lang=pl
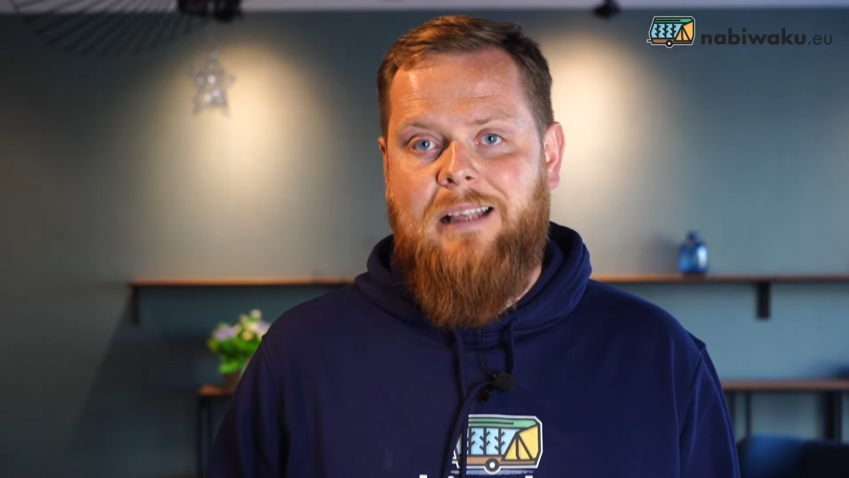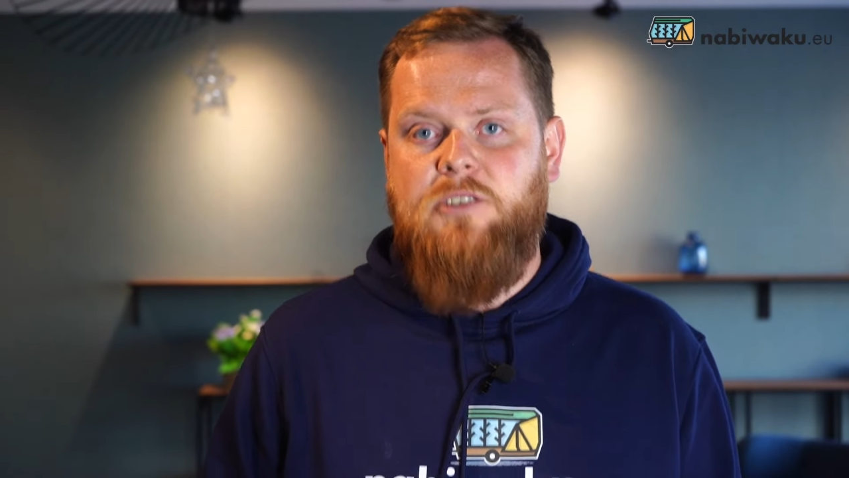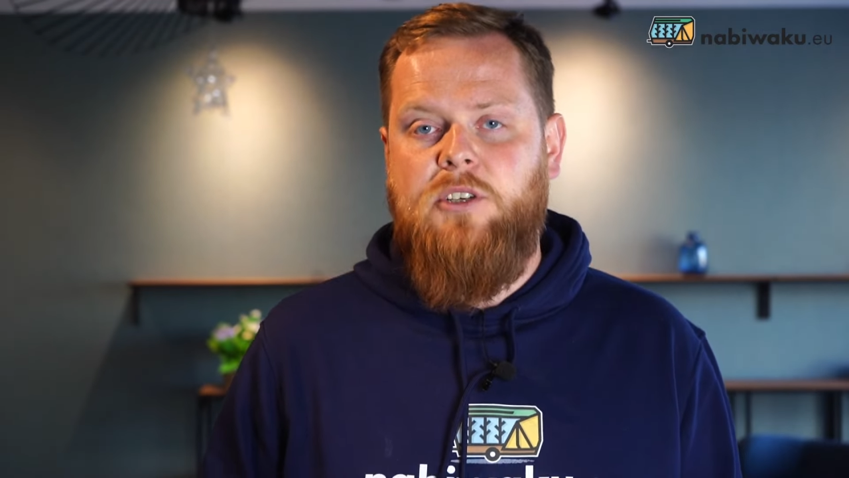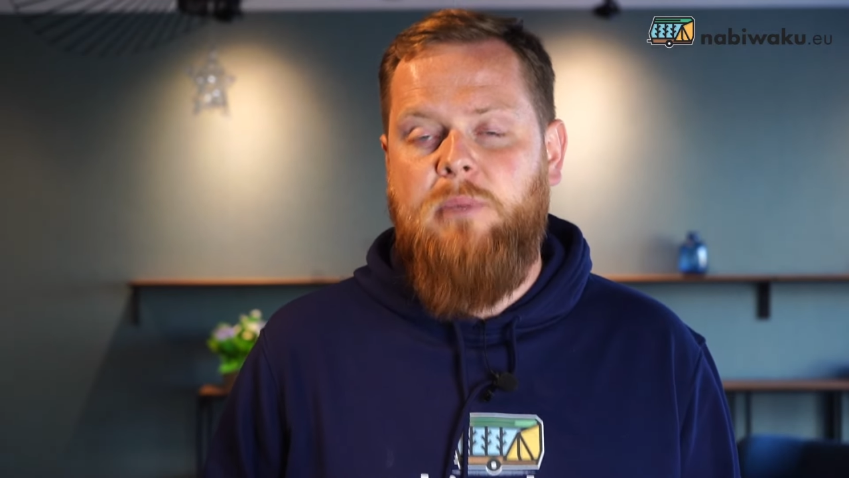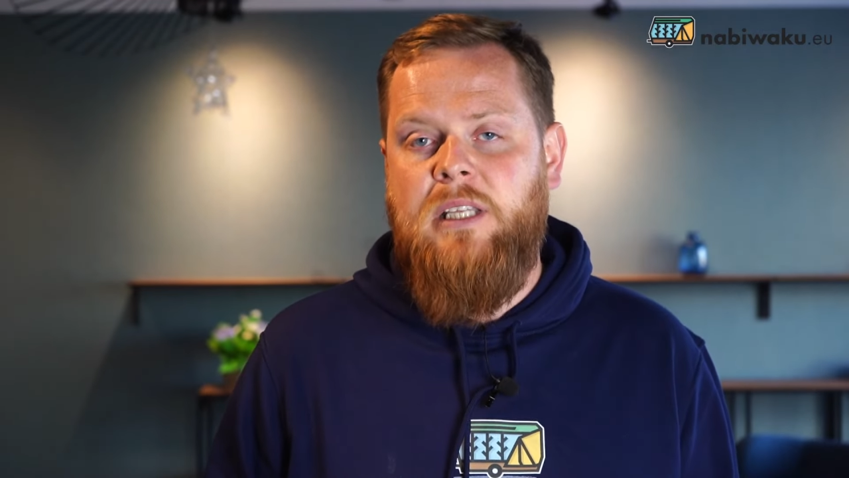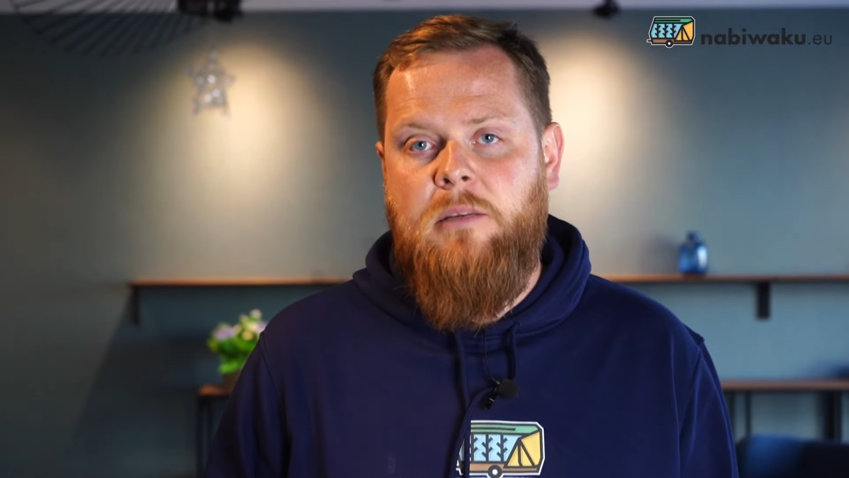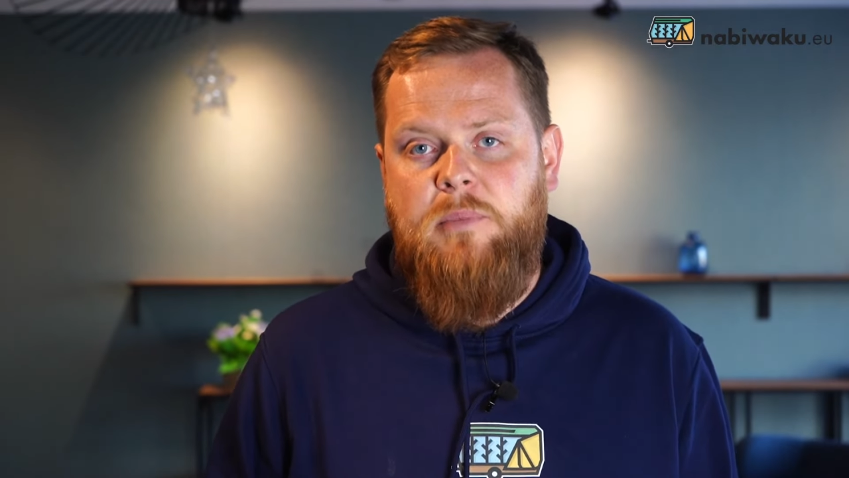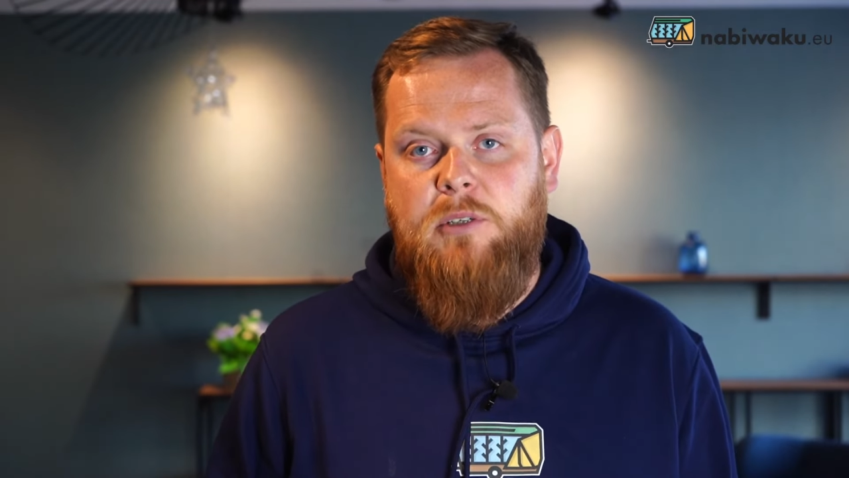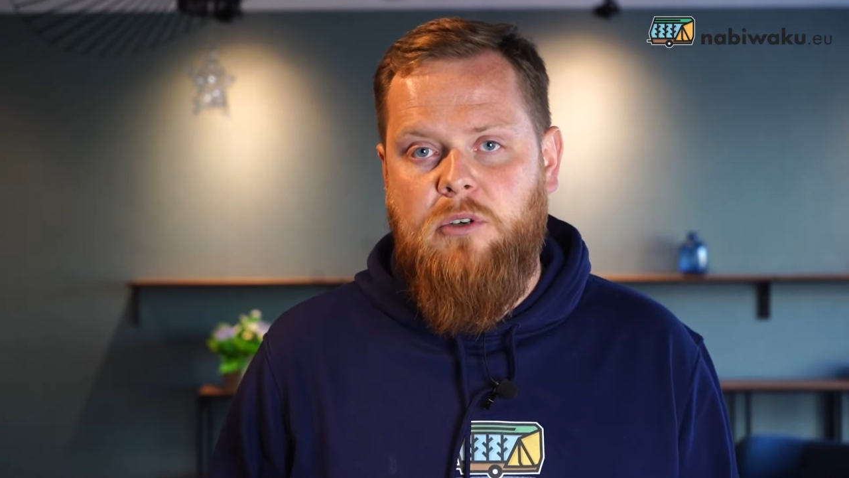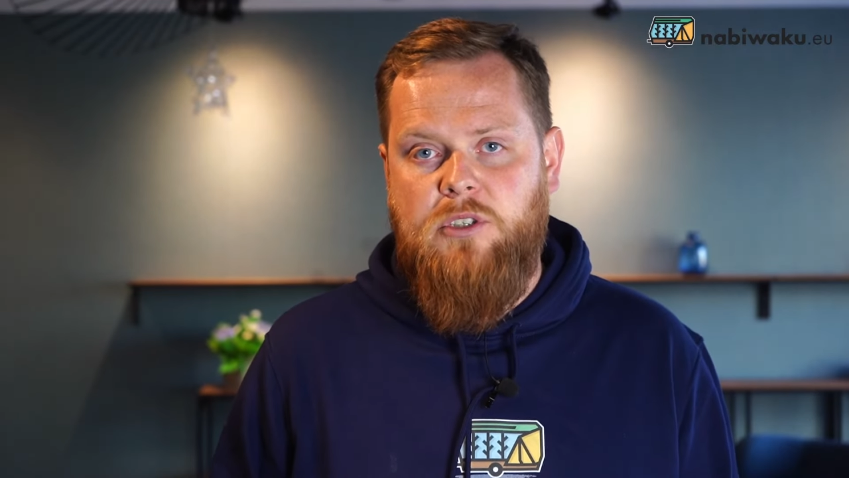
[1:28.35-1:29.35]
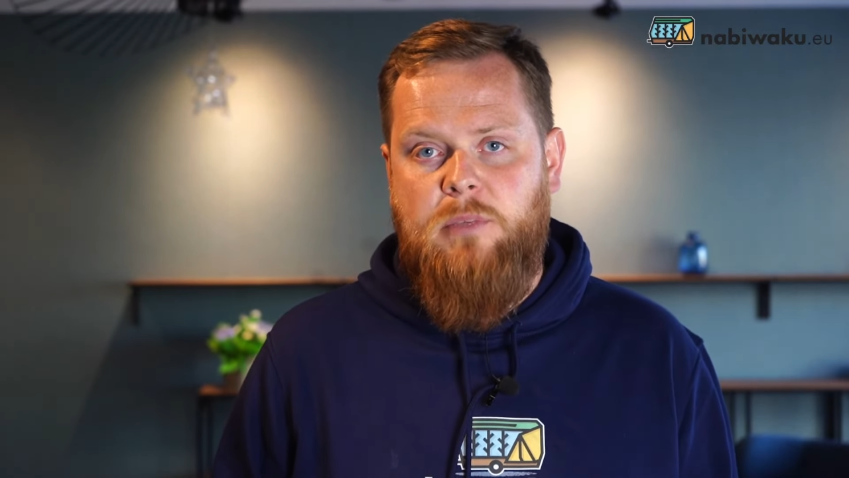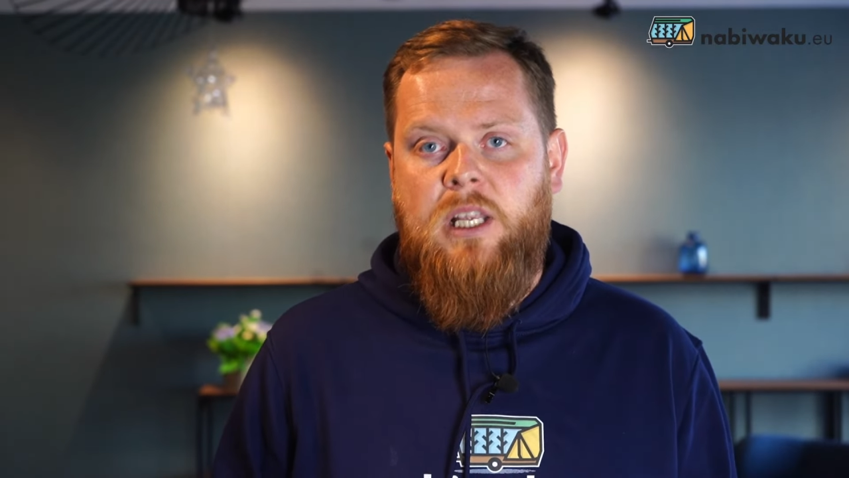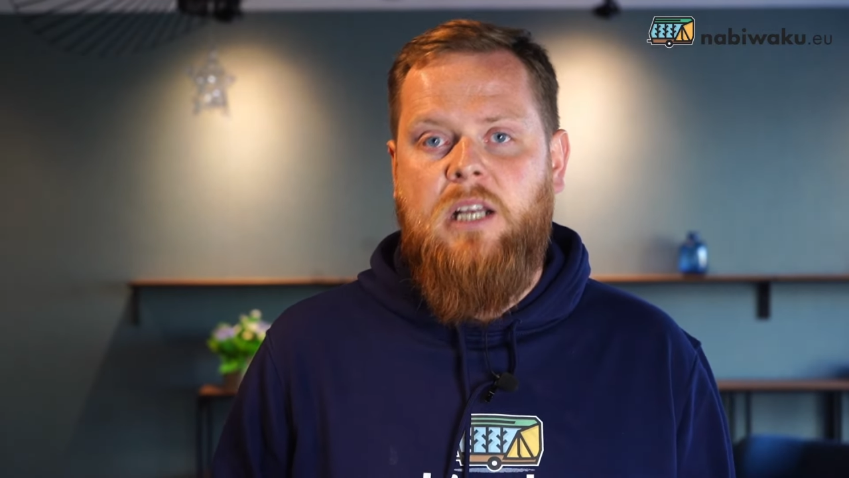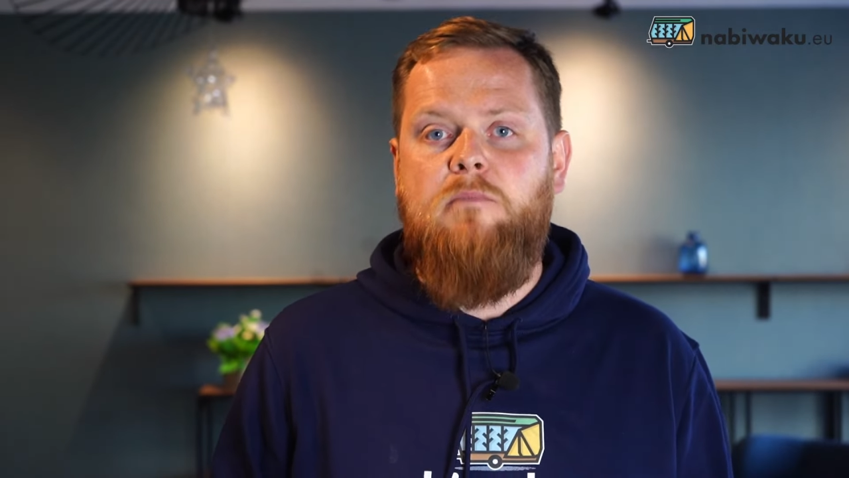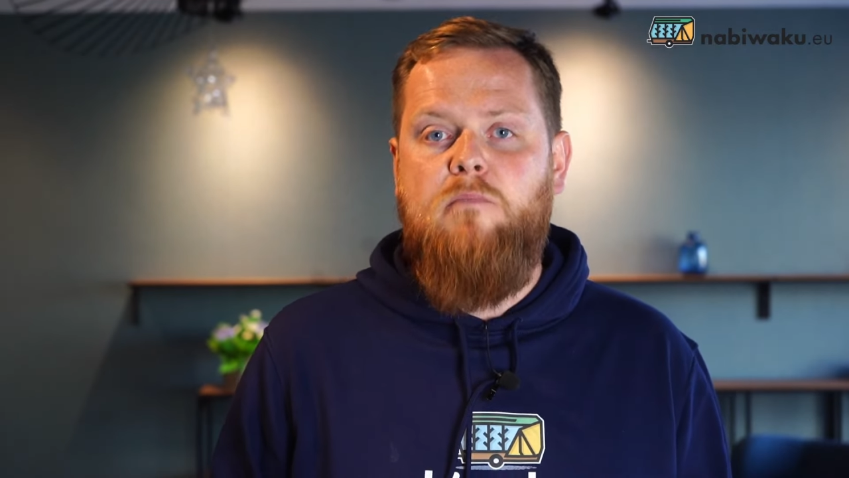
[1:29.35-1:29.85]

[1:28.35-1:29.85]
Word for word: Ale żeby tak było, żeby tak